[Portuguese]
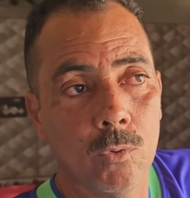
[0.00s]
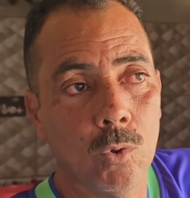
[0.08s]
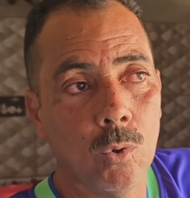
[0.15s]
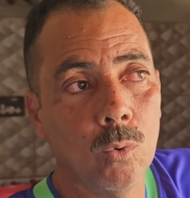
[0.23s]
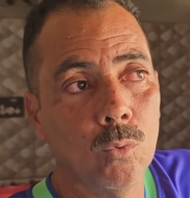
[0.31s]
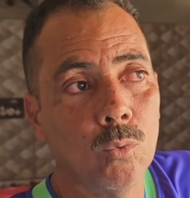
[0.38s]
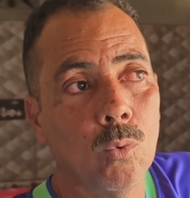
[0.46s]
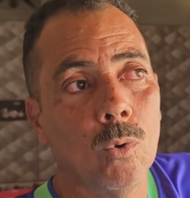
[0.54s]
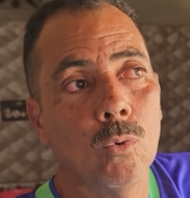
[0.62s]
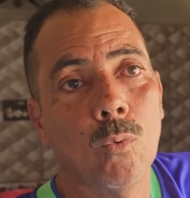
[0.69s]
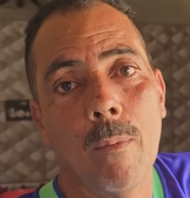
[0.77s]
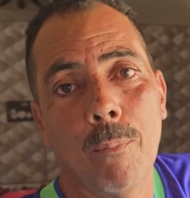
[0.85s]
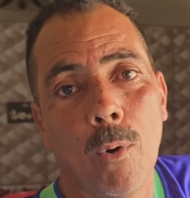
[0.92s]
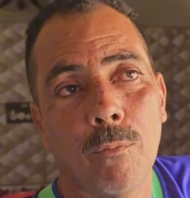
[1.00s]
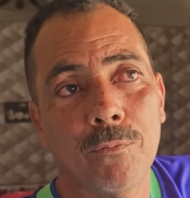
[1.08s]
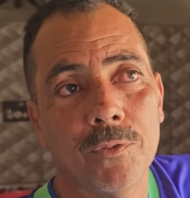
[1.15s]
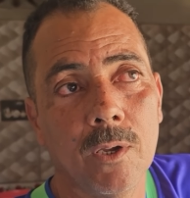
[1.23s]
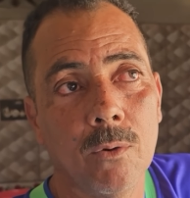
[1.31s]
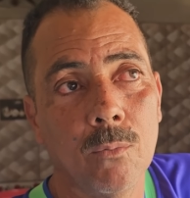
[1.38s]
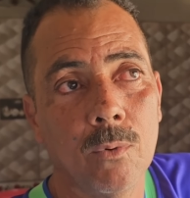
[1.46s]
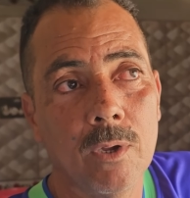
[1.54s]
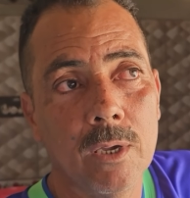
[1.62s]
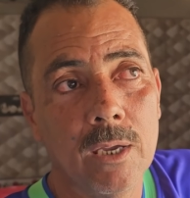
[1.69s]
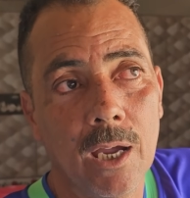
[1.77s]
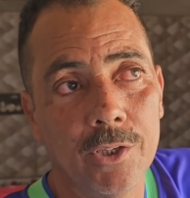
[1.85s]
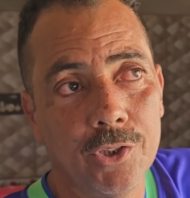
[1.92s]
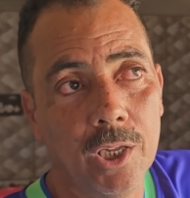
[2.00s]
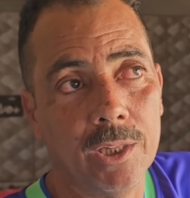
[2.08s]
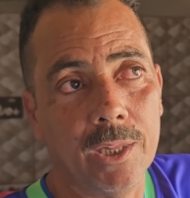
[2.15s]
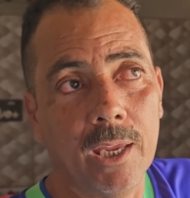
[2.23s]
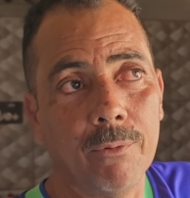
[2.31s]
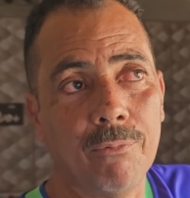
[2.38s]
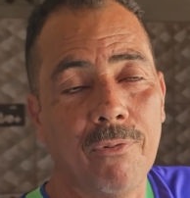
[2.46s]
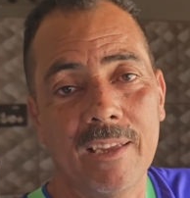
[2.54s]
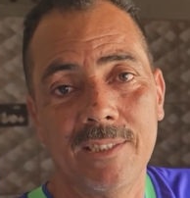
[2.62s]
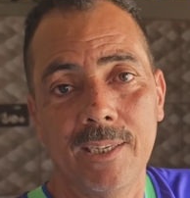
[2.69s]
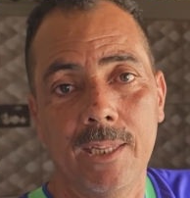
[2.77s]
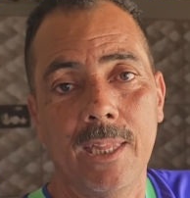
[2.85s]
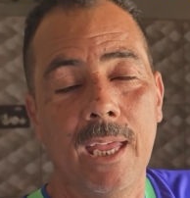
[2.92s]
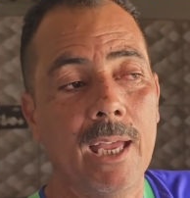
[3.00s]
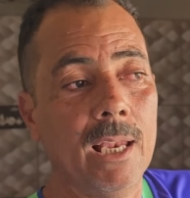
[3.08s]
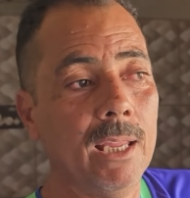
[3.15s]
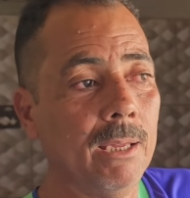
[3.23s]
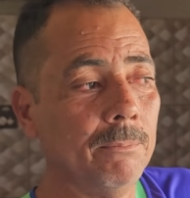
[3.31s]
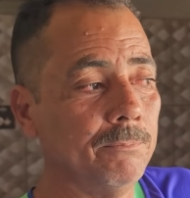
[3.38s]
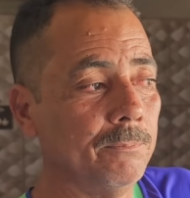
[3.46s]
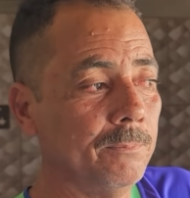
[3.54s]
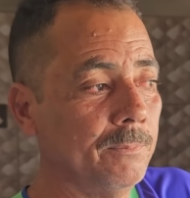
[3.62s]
no, no, numa profissão, a gente tem que fazer dela